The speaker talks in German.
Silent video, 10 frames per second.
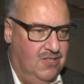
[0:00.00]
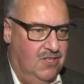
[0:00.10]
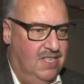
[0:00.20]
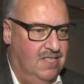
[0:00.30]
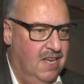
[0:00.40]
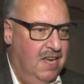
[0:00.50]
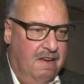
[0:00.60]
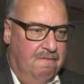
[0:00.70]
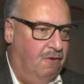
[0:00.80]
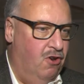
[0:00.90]
Also es ist
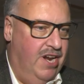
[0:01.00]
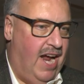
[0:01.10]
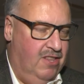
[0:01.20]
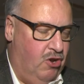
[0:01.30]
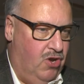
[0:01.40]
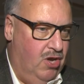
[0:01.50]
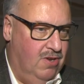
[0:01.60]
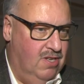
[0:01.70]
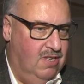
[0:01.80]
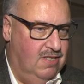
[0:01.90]
voller Eindrücke
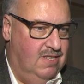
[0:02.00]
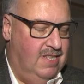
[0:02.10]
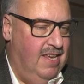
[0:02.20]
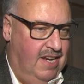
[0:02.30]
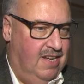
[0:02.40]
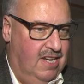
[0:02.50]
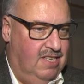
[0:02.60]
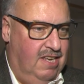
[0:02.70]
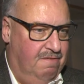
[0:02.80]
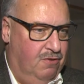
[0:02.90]
und es ist sehr
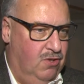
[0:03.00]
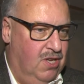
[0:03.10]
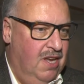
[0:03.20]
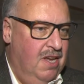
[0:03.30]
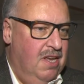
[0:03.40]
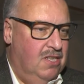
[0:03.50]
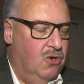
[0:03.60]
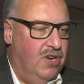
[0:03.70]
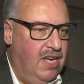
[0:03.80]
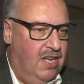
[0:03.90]
intensiv und
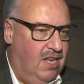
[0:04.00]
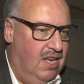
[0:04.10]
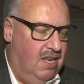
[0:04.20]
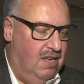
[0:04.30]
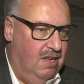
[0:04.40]
so richtig,